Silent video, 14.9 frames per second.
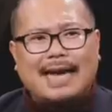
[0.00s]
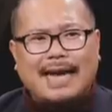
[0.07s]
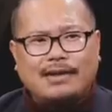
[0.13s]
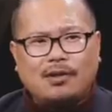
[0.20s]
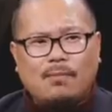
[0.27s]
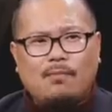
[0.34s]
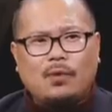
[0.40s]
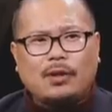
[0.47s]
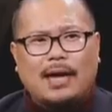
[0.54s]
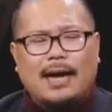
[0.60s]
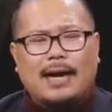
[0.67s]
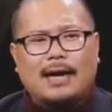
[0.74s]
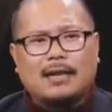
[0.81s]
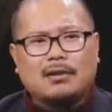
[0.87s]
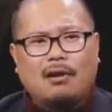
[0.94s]

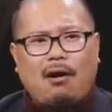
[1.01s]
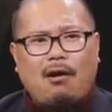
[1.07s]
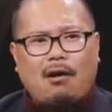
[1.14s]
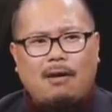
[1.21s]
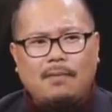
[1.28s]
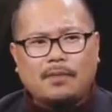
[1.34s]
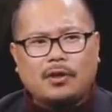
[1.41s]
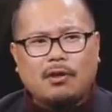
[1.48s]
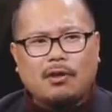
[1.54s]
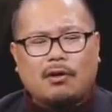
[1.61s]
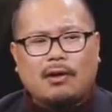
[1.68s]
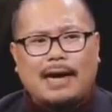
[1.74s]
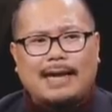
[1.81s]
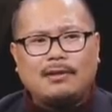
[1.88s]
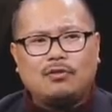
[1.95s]
예년보다 더
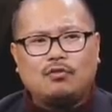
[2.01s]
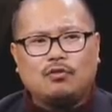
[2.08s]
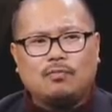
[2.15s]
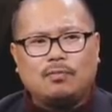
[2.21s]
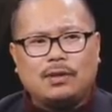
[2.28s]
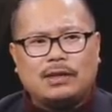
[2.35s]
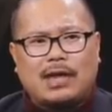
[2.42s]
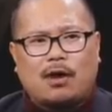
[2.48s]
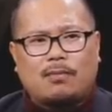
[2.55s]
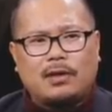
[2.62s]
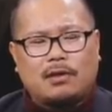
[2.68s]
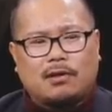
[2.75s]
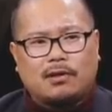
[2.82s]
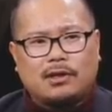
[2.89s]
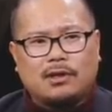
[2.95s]
엄격한 준비
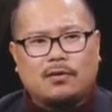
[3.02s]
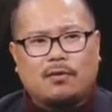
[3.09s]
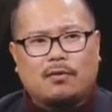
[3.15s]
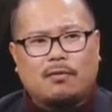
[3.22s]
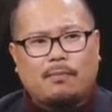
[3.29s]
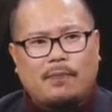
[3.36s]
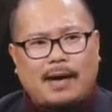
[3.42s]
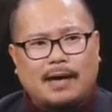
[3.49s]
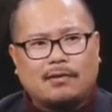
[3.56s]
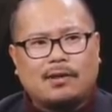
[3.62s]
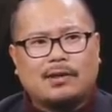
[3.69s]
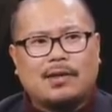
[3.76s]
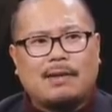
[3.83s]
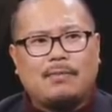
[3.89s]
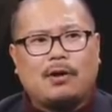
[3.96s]
작업을 거친 것으로
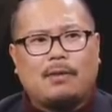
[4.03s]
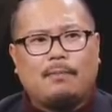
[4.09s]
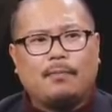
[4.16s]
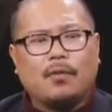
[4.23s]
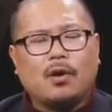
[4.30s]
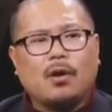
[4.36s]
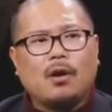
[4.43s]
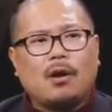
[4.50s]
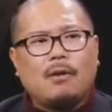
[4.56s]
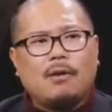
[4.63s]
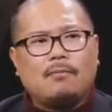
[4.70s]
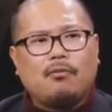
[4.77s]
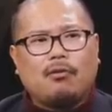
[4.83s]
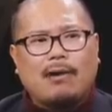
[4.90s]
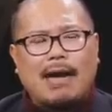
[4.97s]
파악됐다며
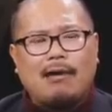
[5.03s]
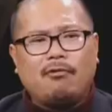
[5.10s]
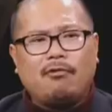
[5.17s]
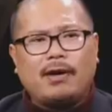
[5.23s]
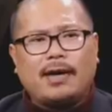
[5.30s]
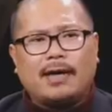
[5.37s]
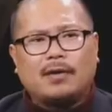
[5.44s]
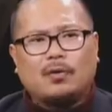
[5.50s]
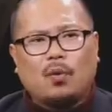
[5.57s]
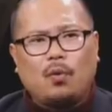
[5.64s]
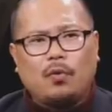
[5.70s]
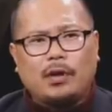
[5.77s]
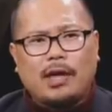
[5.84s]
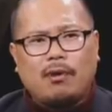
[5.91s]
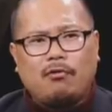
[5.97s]
북한군의
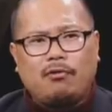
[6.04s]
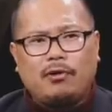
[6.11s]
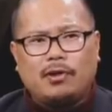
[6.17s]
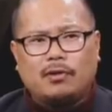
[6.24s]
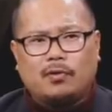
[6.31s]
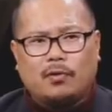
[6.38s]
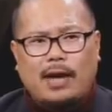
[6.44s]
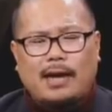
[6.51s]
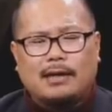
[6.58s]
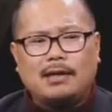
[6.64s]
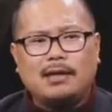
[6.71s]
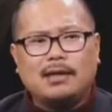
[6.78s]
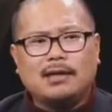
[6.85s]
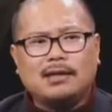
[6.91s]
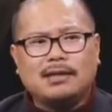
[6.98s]
동계훈련
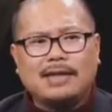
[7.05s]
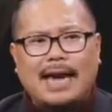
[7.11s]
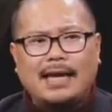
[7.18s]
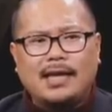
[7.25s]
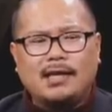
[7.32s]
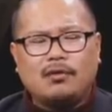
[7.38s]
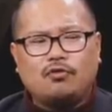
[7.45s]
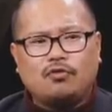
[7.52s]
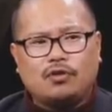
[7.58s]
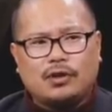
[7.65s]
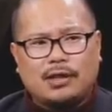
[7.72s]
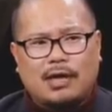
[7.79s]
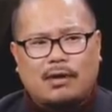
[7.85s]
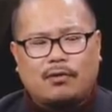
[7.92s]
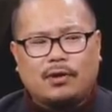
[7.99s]
동향을
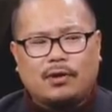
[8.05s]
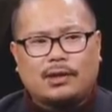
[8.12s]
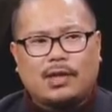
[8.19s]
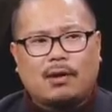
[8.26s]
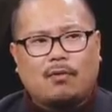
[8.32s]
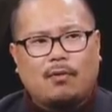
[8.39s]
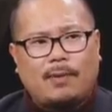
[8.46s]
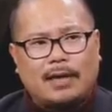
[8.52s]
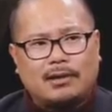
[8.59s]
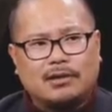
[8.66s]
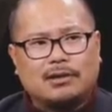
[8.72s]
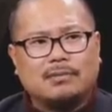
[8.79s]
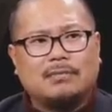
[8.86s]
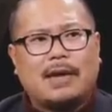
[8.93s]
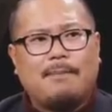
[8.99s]
예의주시하고 있다고
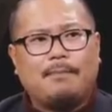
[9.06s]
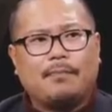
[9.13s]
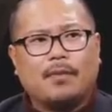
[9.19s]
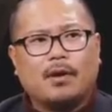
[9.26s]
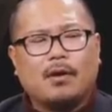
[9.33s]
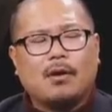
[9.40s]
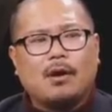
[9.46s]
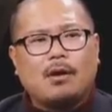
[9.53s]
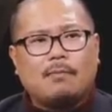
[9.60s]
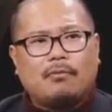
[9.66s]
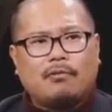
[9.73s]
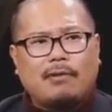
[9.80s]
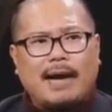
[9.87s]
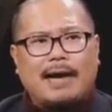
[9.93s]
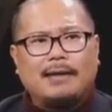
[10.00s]
밝혔습니다.
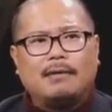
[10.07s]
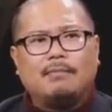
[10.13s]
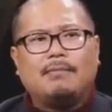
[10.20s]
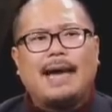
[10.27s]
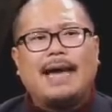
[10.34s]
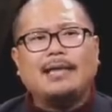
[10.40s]
북한